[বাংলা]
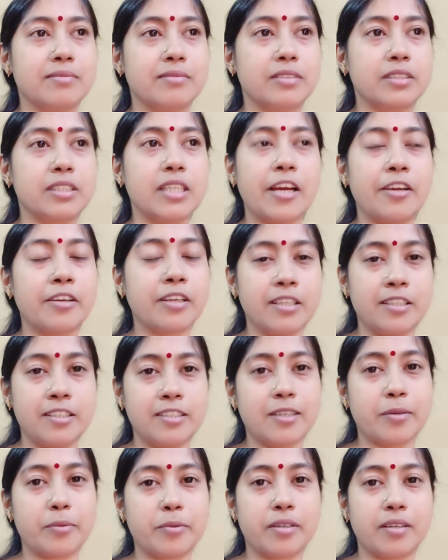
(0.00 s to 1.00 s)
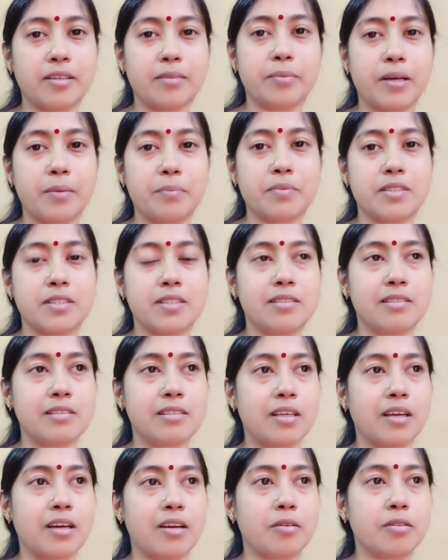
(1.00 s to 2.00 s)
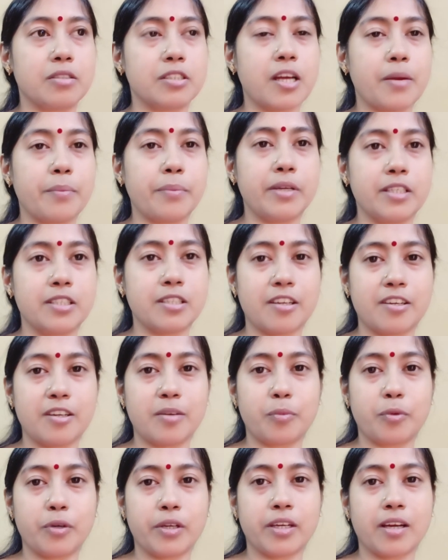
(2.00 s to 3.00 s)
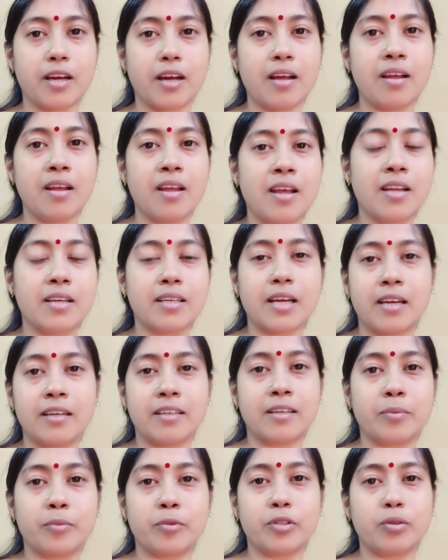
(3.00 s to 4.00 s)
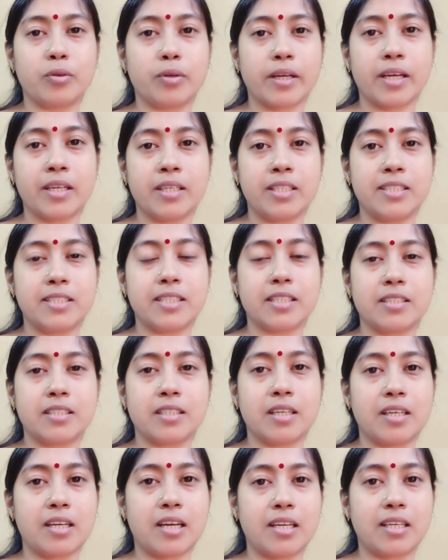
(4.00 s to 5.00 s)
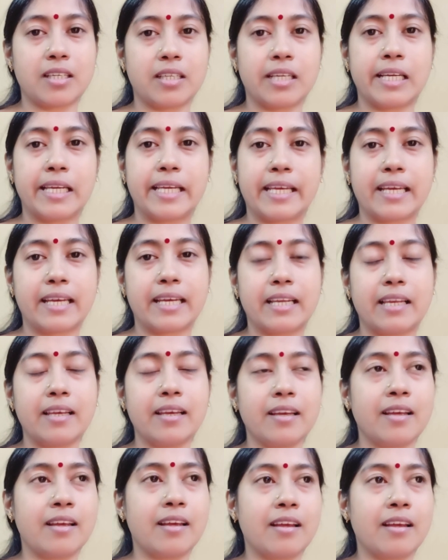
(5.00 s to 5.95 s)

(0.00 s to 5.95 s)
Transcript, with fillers: শাইনকে নিয়ে যাব না ভাবছি কারণ সামনে শাইনের পরীক্ষা ঠান্ডার মধ্যে ওকে আর নিয়ে যাচ্ছি না ঠান্ডা ঠান্ডা লেগে গেলে